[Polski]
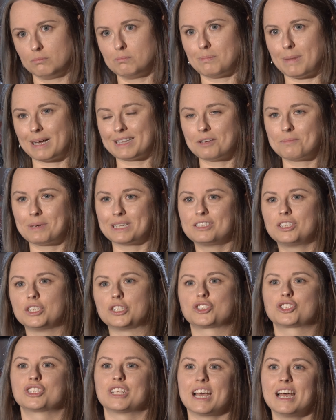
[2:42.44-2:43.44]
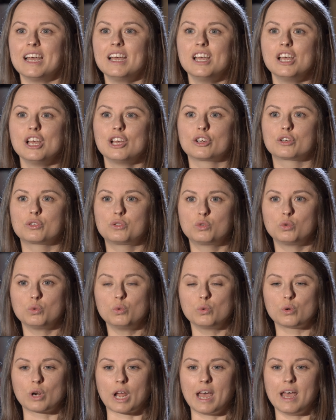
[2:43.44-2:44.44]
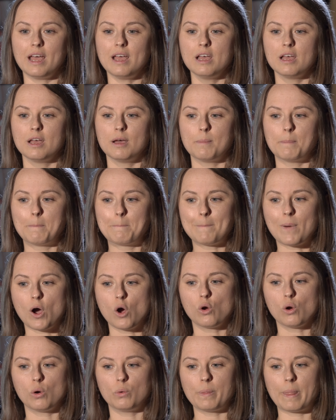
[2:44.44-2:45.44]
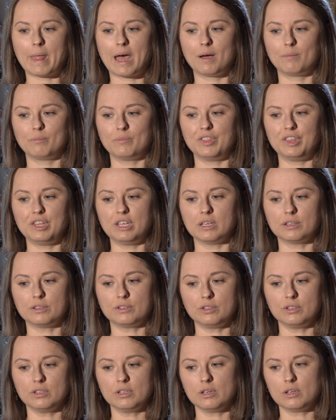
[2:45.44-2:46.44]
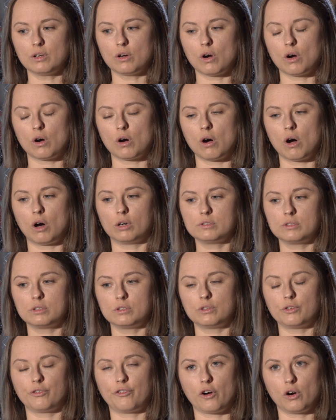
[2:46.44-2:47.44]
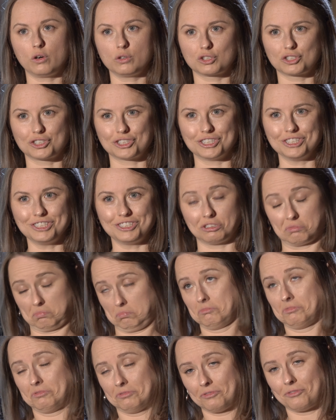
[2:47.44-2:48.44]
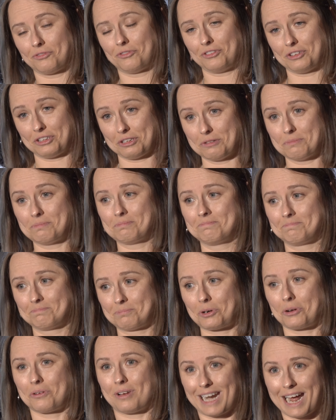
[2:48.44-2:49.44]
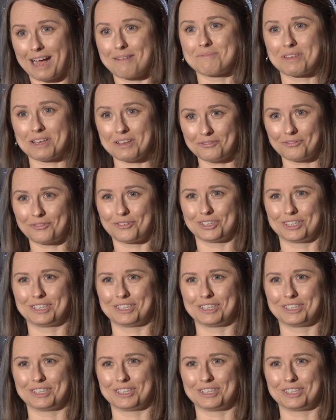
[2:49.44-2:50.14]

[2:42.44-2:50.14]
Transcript: matematyczne, które mogą nam nie tylko odtworzyć w programie, w